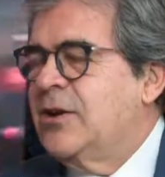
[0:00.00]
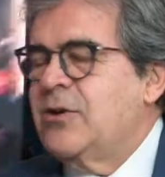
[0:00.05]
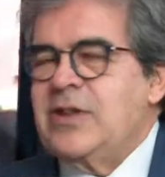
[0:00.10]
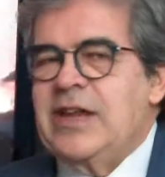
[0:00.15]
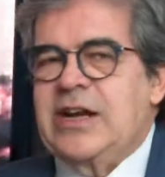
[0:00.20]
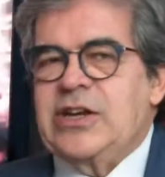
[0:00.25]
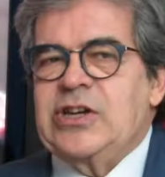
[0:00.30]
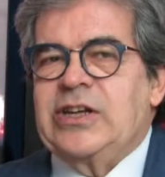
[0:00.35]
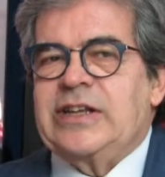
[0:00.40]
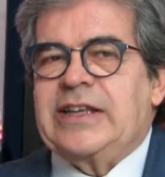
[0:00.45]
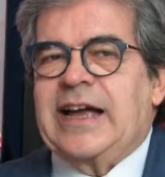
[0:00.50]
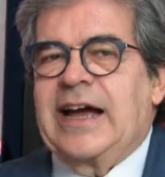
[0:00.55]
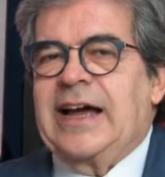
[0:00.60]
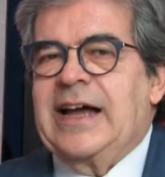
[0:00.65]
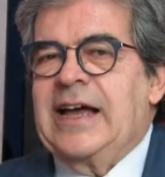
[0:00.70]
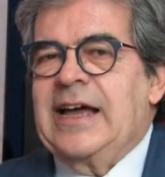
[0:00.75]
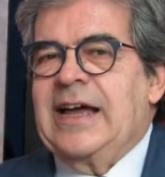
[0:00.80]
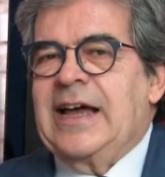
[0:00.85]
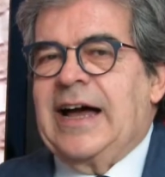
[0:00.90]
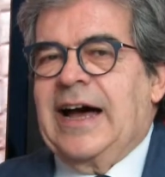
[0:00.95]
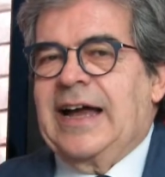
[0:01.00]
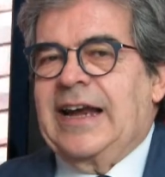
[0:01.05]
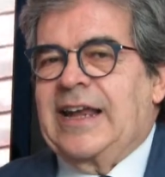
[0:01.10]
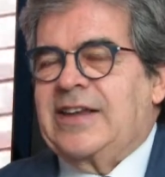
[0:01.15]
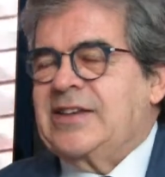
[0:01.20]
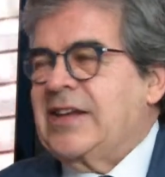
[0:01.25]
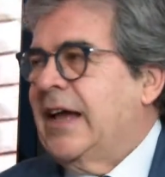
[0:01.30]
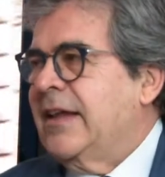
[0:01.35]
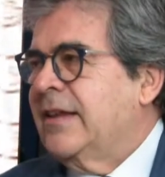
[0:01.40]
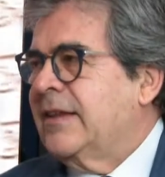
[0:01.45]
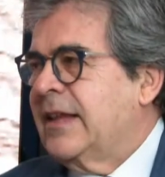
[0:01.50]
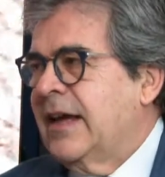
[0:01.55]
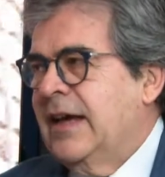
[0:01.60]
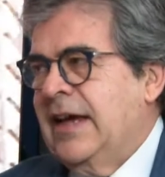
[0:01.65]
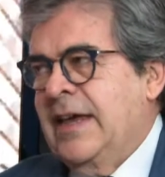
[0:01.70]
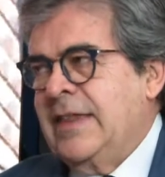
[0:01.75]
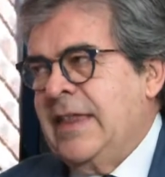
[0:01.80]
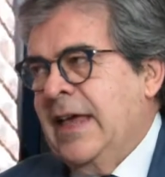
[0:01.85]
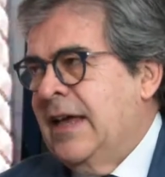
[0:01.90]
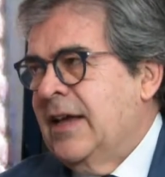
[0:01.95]
della città alla santa
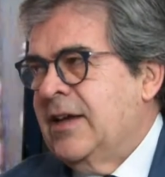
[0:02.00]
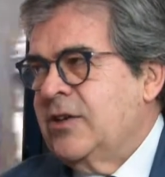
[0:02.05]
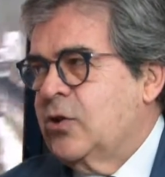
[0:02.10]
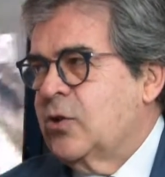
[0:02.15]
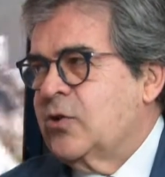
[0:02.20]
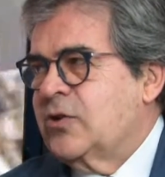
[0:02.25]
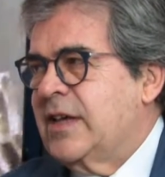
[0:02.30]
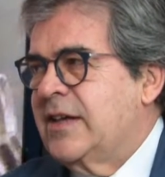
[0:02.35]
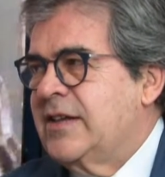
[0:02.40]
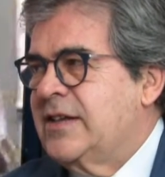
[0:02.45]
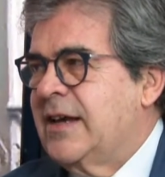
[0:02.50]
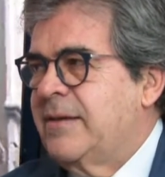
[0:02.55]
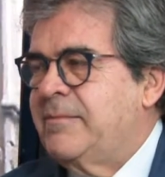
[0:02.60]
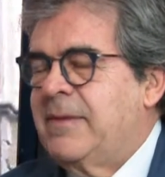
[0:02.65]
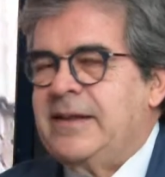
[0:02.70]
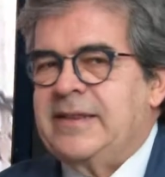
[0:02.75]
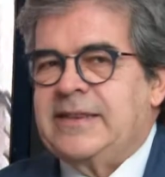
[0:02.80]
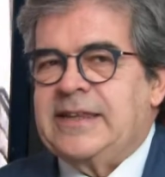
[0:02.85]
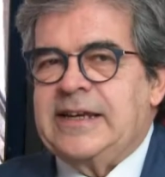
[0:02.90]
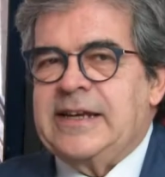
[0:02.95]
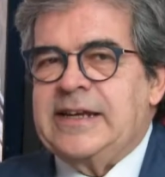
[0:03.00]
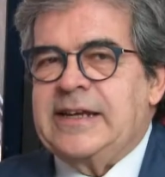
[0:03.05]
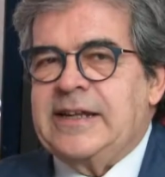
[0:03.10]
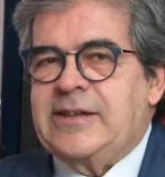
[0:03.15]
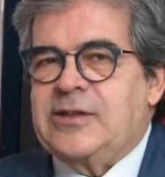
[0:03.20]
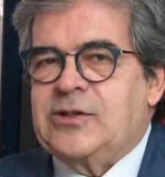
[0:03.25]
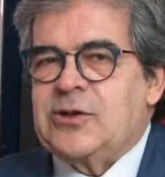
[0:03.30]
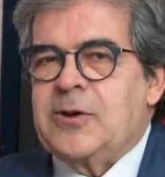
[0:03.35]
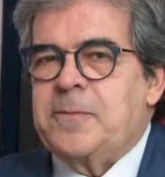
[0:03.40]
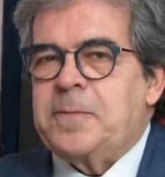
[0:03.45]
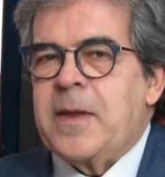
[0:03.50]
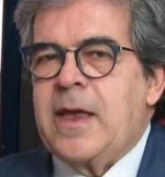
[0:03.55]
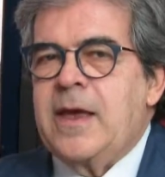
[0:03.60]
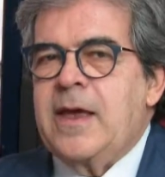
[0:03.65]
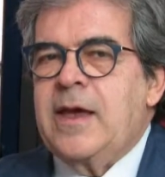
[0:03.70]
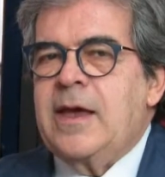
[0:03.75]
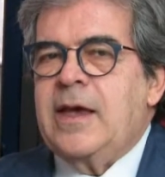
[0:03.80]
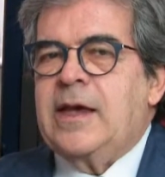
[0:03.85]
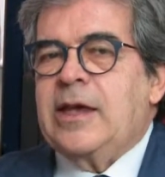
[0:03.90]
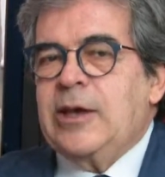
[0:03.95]
ed è sostanzialmente l'inizio.
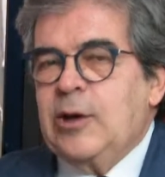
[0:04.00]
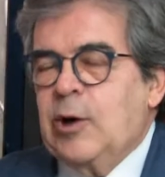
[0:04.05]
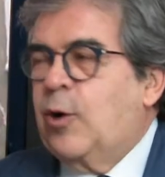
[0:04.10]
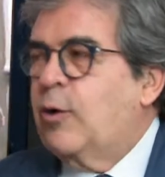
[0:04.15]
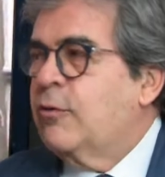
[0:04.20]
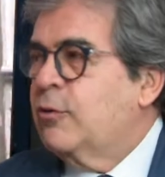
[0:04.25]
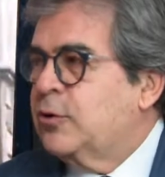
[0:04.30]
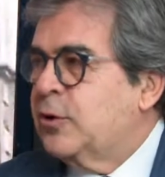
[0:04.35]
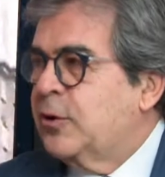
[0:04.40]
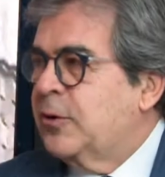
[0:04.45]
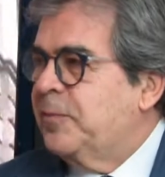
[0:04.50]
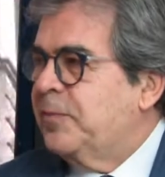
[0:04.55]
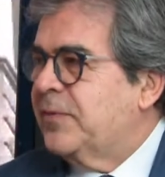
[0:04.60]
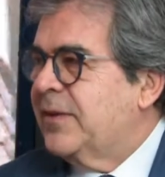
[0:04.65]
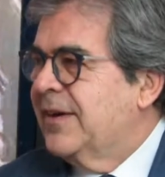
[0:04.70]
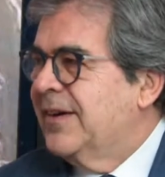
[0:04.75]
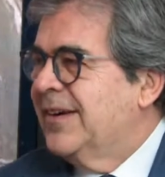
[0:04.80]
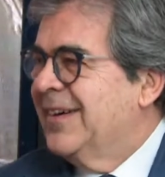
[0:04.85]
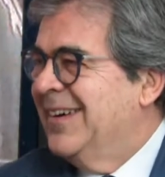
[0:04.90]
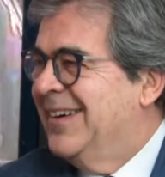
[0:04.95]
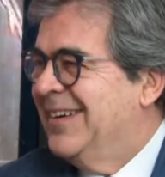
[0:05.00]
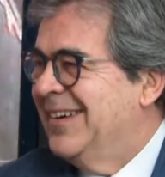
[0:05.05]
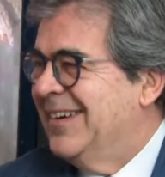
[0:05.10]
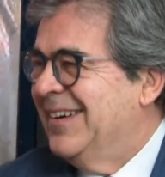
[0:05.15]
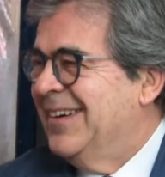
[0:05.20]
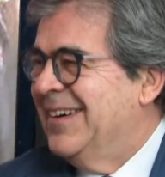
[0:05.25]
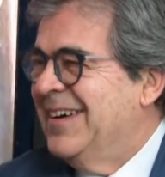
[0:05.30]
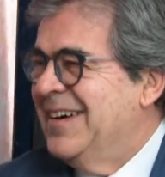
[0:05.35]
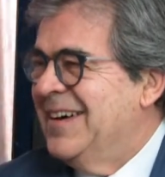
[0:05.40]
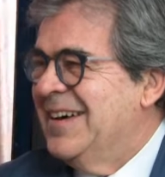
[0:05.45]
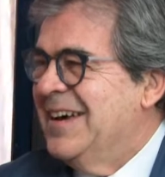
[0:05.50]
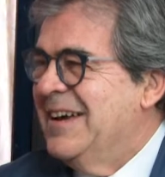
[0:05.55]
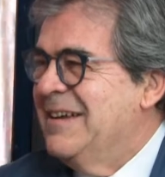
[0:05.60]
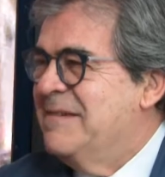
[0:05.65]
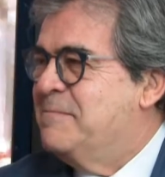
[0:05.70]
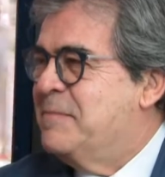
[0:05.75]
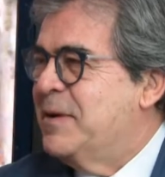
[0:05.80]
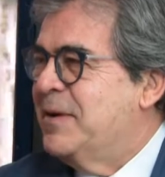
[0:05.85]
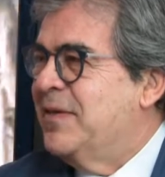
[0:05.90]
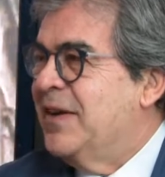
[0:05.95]
Io ho avuto eh, il
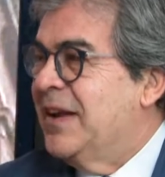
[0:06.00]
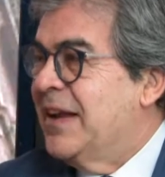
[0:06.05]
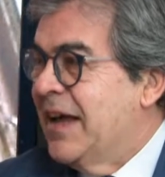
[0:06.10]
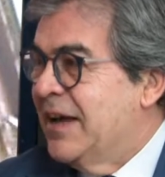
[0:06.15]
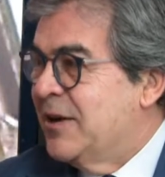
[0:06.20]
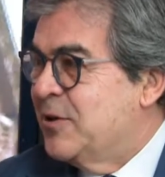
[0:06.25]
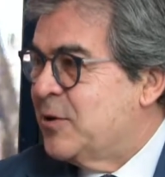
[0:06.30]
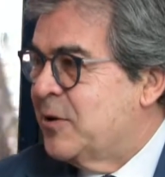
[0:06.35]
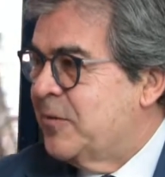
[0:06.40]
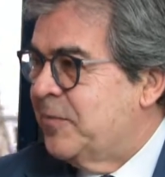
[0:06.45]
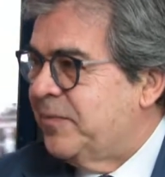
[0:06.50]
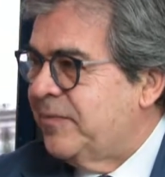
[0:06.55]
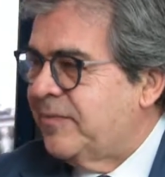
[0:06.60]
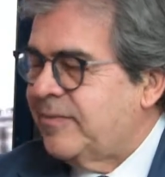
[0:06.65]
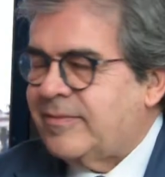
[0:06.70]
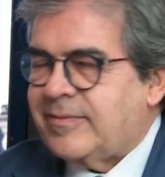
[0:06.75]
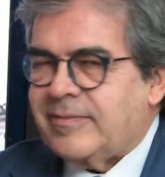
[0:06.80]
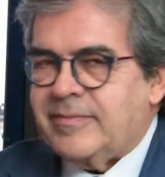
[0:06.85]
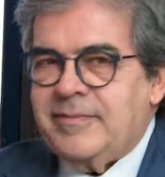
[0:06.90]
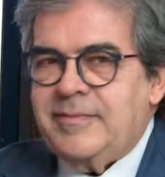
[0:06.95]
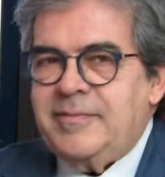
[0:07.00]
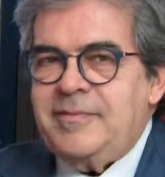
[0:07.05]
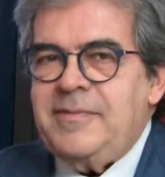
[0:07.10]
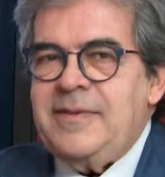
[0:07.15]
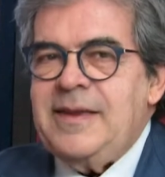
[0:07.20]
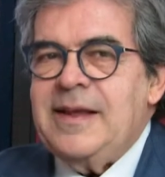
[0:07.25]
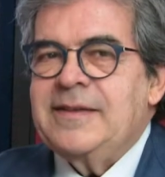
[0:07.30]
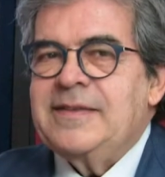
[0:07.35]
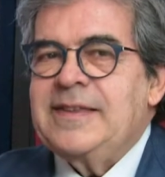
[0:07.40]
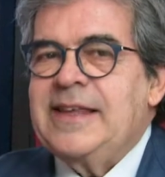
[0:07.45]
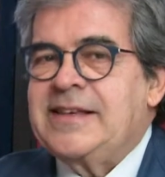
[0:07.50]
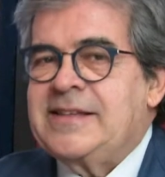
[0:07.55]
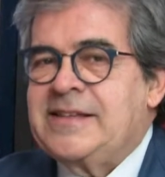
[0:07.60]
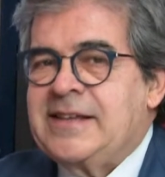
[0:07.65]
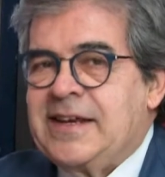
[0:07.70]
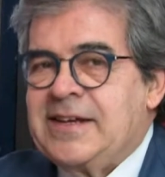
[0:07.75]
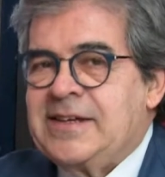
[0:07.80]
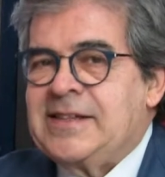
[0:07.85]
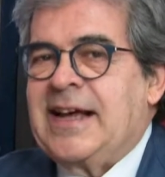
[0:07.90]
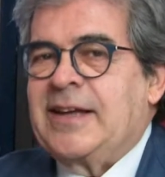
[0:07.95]
privilegio di
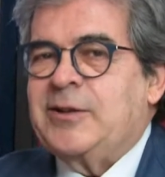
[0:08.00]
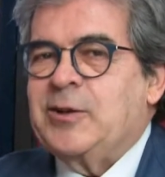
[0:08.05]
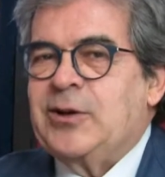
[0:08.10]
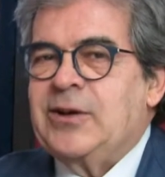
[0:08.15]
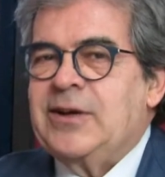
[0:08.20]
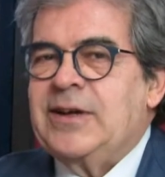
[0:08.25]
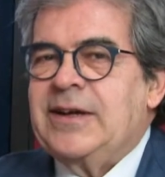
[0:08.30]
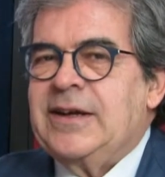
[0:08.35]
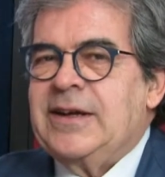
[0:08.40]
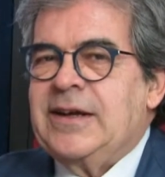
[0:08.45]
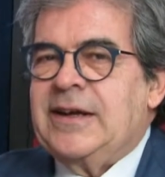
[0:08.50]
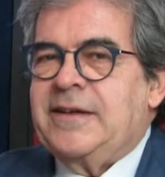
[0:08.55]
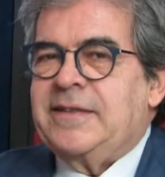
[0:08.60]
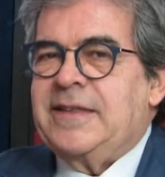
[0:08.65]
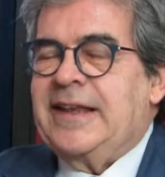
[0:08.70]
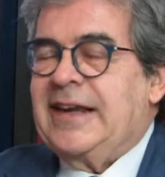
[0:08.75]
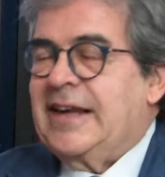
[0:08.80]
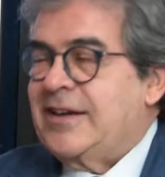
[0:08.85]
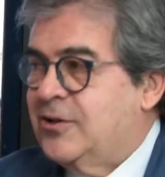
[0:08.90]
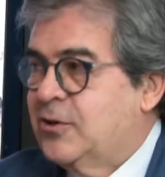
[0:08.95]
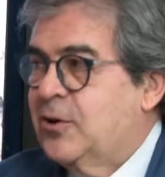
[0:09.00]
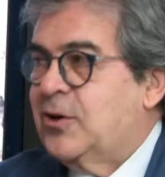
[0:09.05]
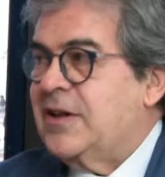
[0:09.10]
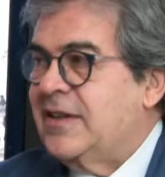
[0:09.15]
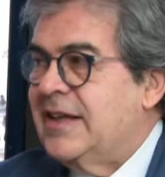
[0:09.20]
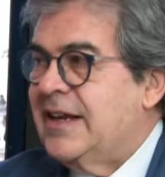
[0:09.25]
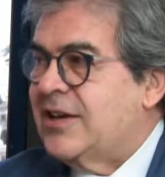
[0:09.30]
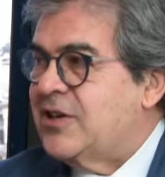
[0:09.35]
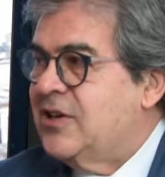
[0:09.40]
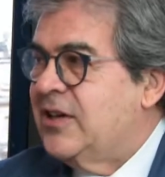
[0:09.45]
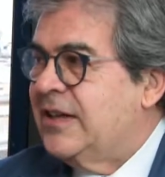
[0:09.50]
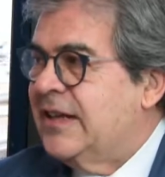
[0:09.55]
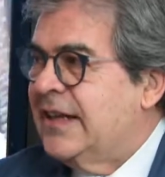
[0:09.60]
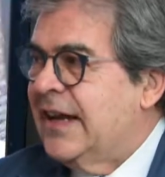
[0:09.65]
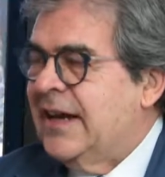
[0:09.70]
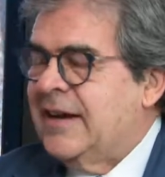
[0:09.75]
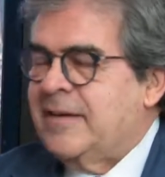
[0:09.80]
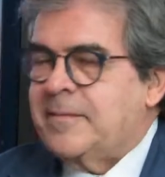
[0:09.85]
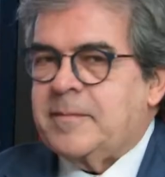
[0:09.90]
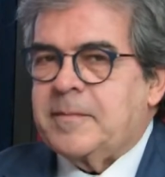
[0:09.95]
essere stato nella storia della
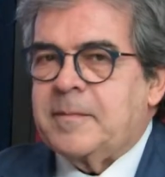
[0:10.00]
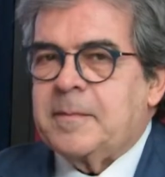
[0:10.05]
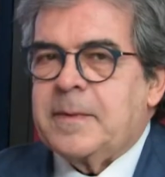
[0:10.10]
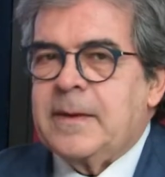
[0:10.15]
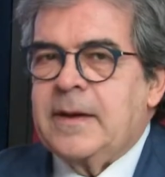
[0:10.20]
città